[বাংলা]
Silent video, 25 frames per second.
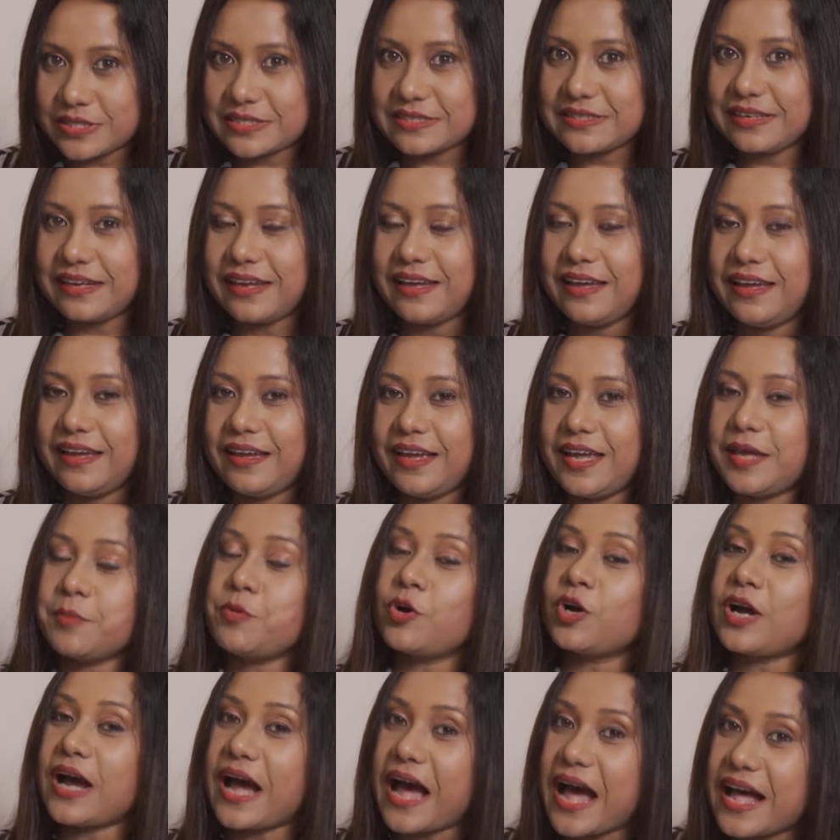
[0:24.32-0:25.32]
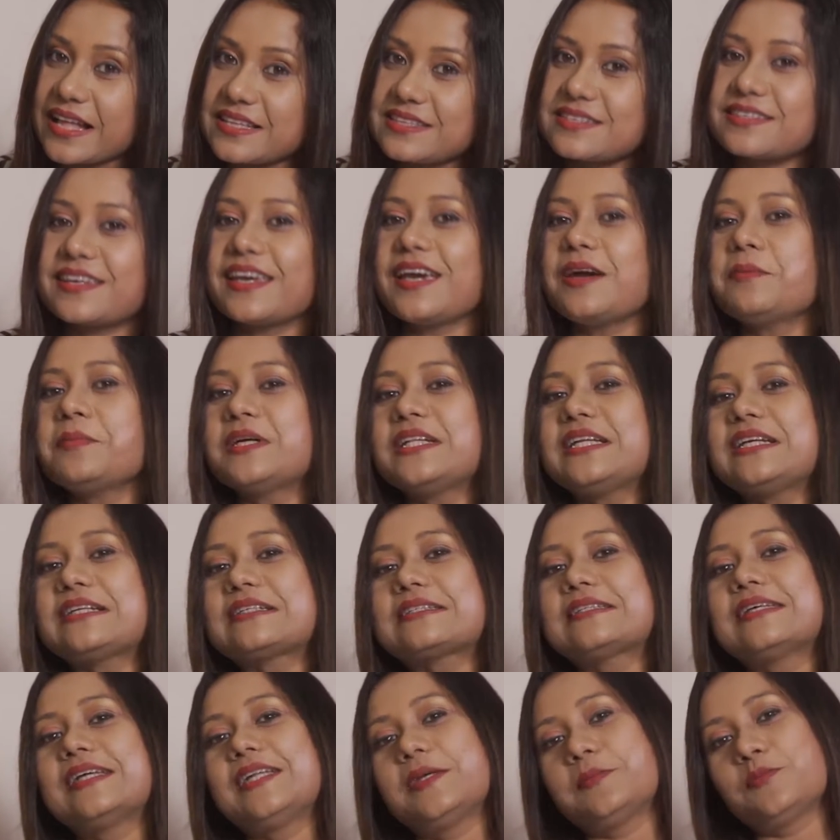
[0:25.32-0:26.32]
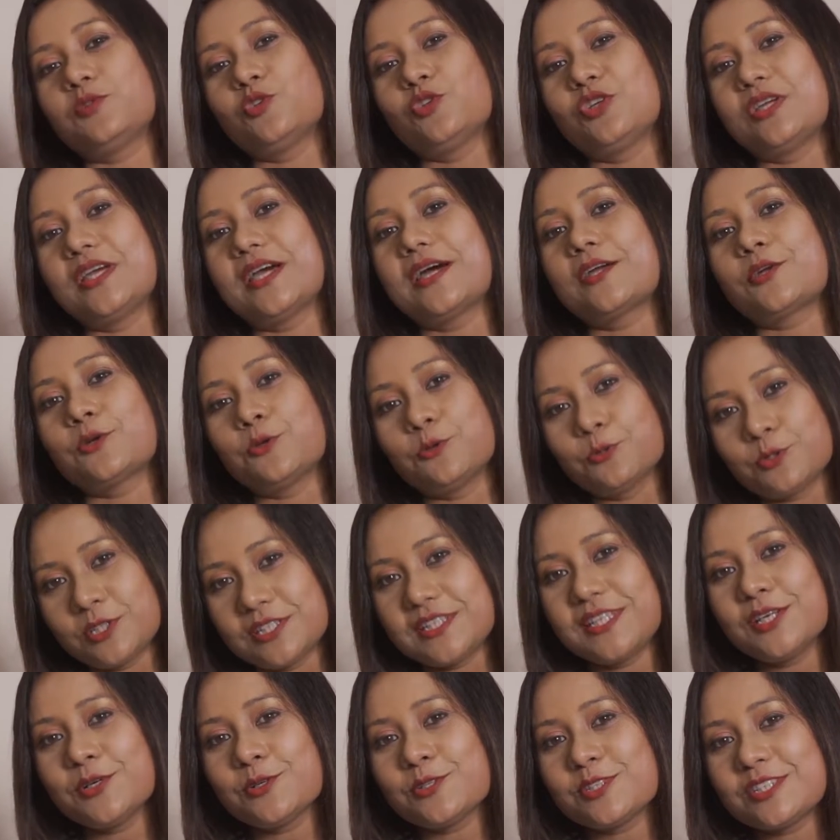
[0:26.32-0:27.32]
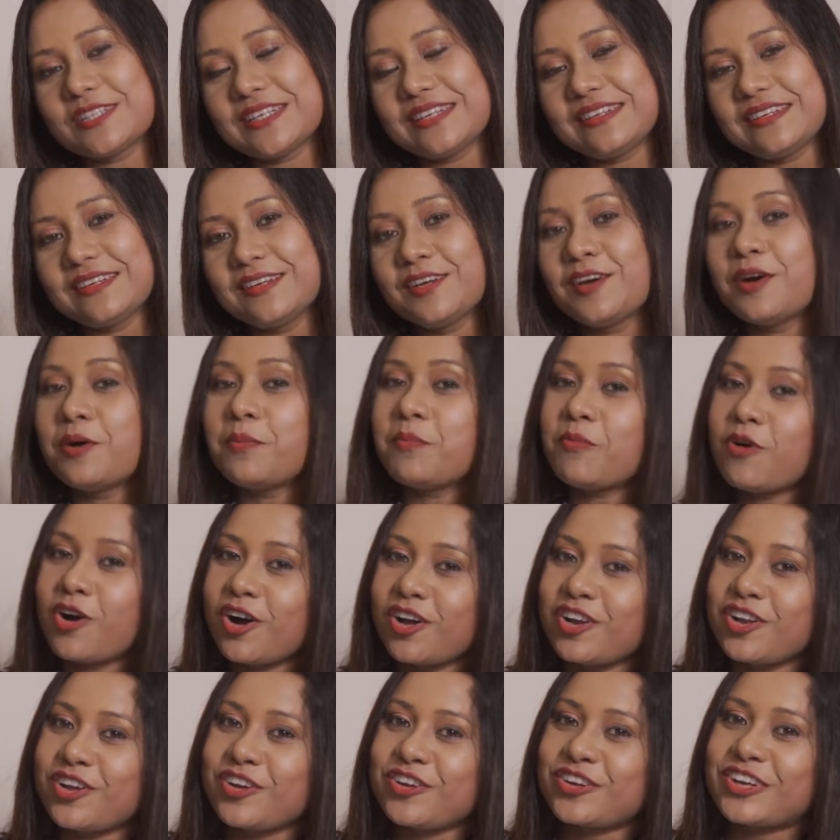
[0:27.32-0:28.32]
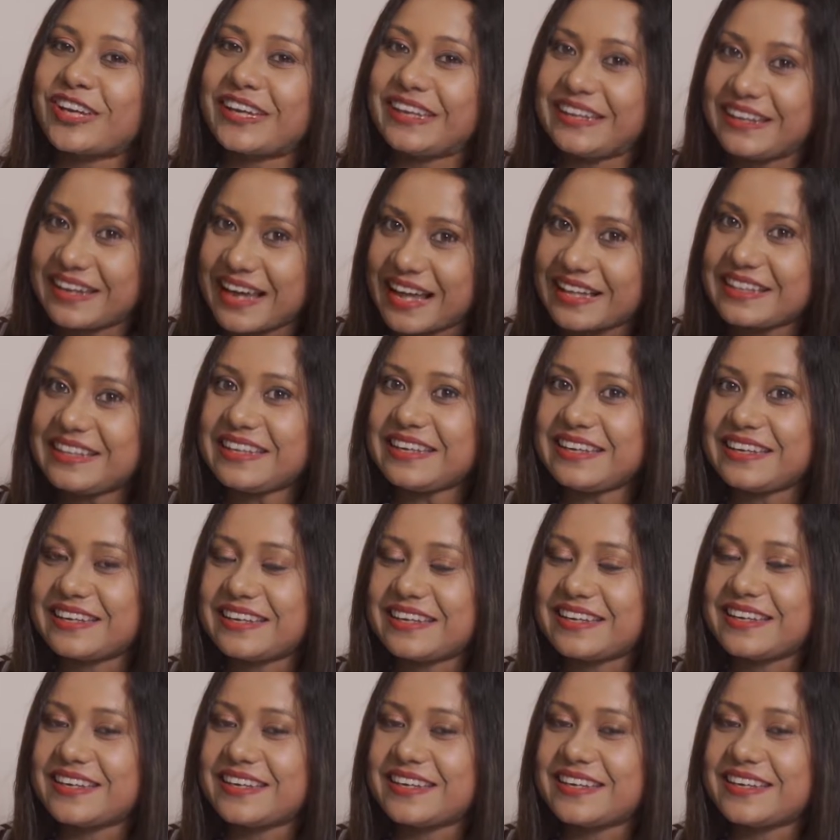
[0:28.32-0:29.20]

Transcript: রয়েছি এবং আজকে আমাদের সেলেব দুনিয়ার অতিথি হচ্ছেন মহানায়কের নাতি